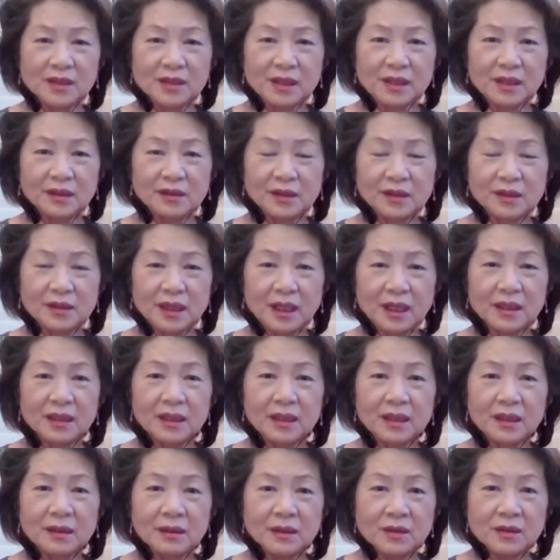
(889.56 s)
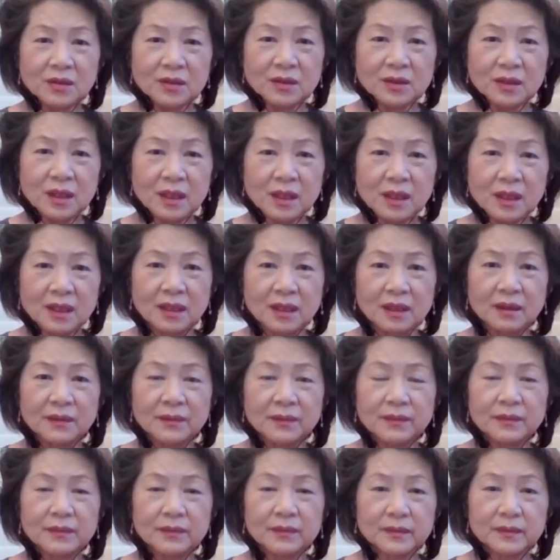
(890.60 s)
さらに大変ですね。
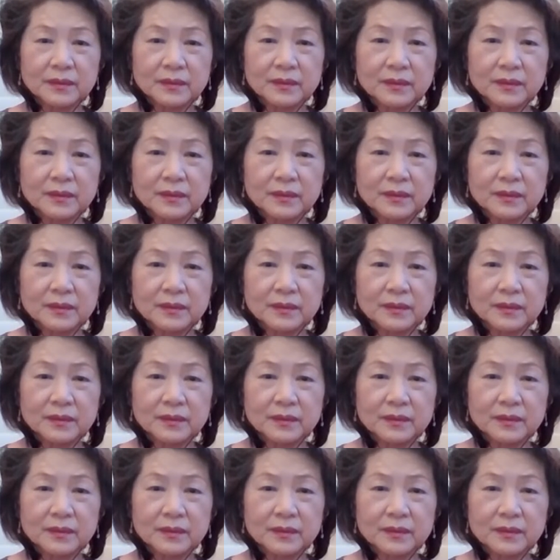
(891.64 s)
う